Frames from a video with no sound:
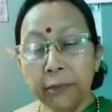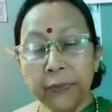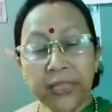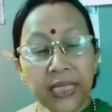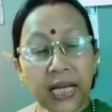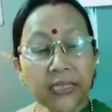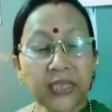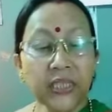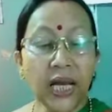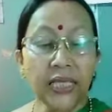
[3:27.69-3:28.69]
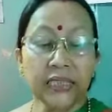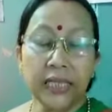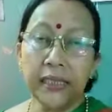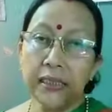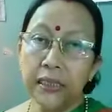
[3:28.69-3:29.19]
বিনা দ্বিধায়
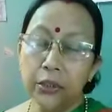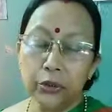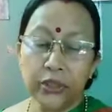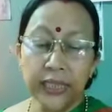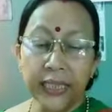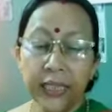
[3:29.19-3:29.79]
জানিয়ে দিল যে